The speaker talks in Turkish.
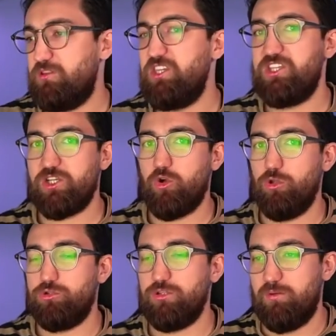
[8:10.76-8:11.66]
Dişçi
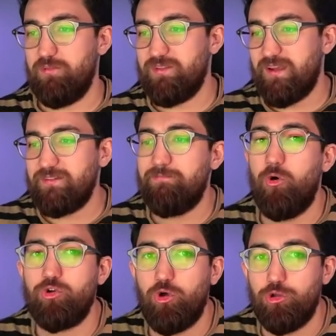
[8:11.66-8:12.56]
koltuğu gibi. Bir tane de
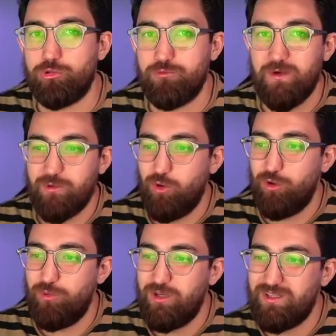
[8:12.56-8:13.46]
mor koltuk var.
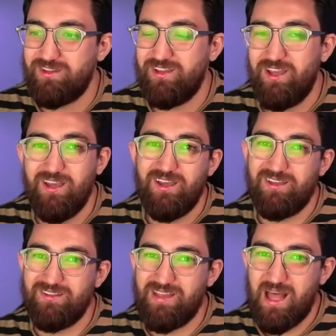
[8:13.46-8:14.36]
O böyle
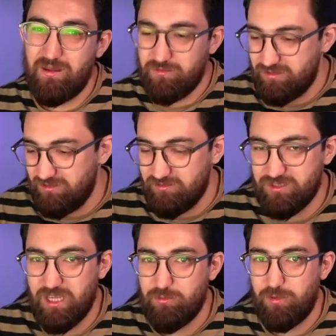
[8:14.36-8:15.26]
daha
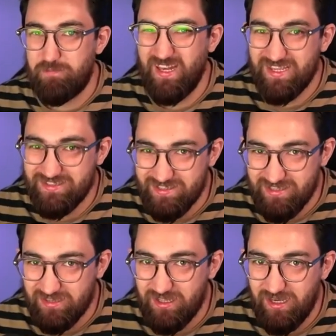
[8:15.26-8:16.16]
şey böyle plastik
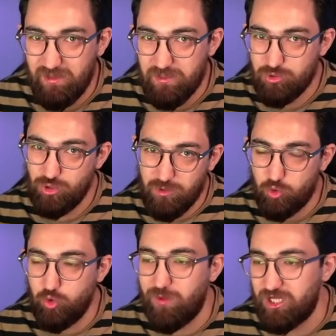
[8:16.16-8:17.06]
sandalyeye benziyor ama
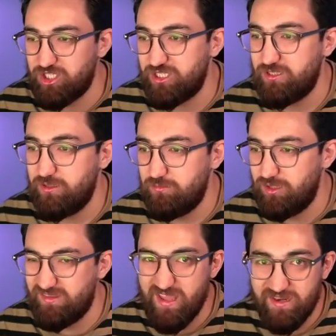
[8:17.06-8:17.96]
kumaş
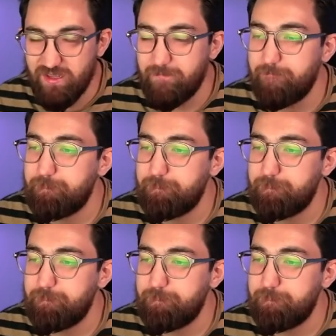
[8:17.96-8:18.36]
ve deri.